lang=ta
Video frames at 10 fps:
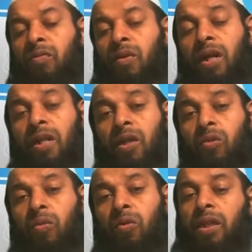வாங்கிக்
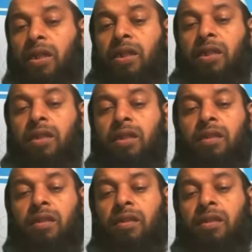கொள்வதற்கு
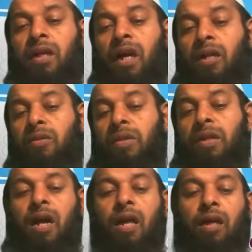யாரும்
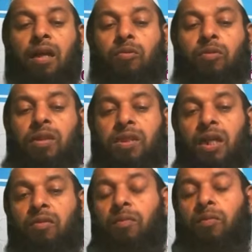இல்லாத அளவுக்கு
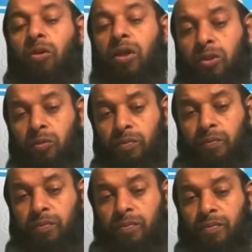செல்வம் கொளிக்கும்
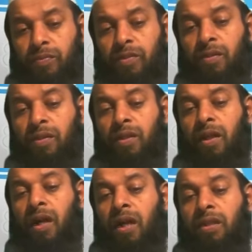
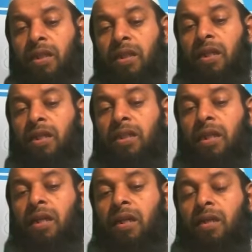அந்த
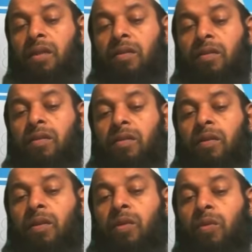நேரத்தில்
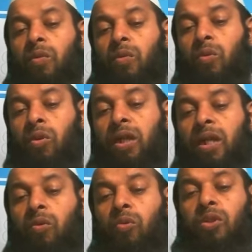ஒரே
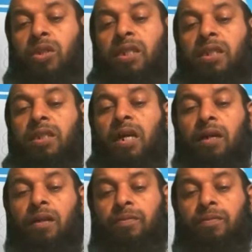ஒரு சஜிதா